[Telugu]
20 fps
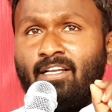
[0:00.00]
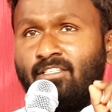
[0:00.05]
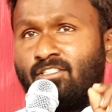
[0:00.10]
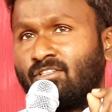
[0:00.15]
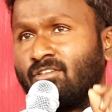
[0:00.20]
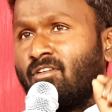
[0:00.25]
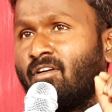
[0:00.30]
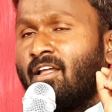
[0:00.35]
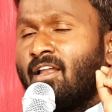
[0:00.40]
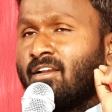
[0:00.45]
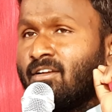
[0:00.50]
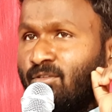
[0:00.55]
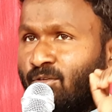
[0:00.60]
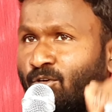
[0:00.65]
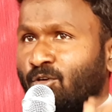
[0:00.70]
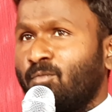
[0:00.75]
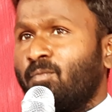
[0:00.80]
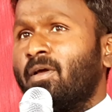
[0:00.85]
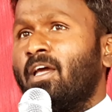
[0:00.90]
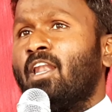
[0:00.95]
వేయించుకోవడానికి నూరు
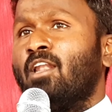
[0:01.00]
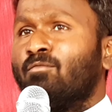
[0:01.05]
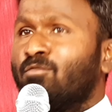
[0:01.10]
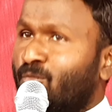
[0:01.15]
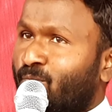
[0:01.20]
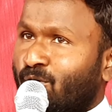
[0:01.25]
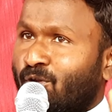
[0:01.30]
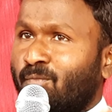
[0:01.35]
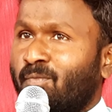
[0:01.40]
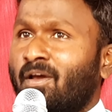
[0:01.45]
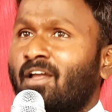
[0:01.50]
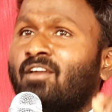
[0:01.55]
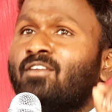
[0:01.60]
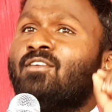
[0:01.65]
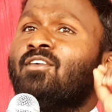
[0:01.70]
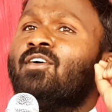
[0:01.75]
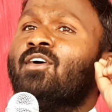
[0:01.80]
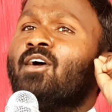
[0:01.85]
రూపాయలు ముప్పై రూపాయలు